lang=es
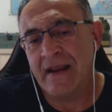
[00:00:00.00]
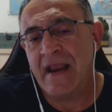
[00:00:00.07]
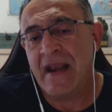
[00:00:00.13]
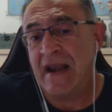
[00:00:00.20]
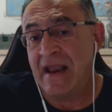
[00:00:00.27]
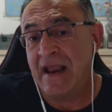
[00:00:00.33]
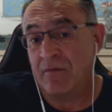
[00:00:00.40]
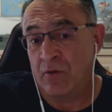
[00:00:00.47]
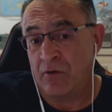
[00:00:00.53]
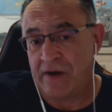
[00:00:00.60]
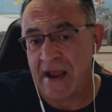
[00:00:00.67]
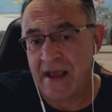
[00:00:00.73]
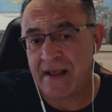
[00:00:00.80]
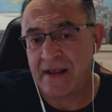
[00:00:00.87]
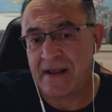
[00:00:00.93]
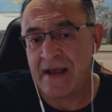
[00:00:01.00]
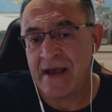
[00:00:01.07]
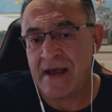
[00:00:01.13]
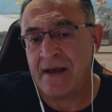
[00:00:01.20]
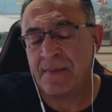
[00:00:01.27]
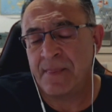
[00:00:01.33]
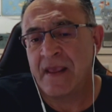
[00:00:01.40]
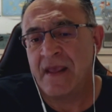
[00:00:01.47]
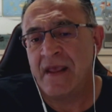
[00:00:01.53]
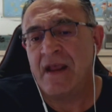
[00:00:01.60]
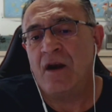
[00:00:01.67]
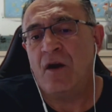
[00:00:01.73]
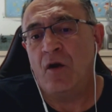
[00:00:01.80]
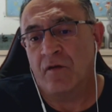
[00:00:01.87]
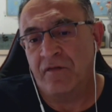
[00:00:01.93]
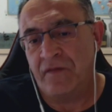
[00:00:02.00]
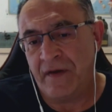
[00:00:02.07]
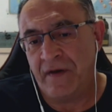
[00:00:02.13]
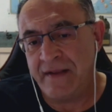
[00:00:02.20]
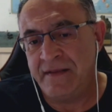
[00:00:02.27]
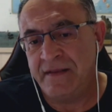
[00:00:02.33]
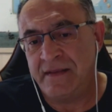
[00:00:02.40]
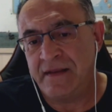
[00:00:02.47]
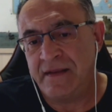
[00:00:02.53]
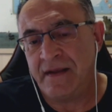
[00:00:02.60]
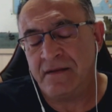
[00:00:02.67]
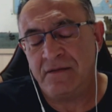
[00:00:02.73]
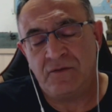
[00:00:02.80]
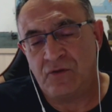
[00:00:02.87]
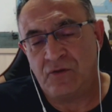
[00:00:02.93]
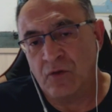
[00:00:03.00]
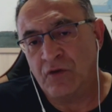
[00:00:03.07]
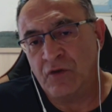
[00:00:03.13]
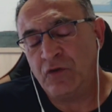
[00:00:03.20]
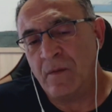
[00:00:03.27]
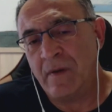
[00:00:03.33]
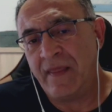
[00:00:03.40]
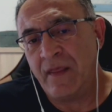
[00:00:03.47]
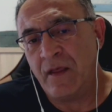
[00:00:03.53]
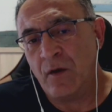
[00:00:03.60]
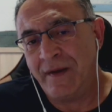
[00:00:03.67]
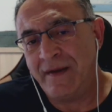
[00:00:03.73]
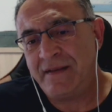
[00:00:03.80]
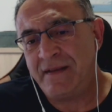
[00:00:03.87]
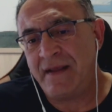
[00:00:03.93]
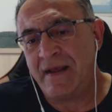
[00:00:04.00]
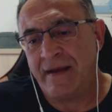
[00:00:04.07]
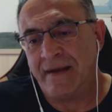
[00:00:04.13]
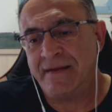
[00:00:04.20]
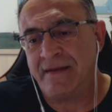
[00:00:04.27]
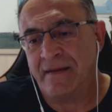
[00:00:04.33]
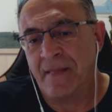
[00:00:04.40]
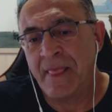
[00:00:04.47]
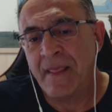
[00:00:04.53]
Las borrascas, los frentes, todo eso va de oeste a este.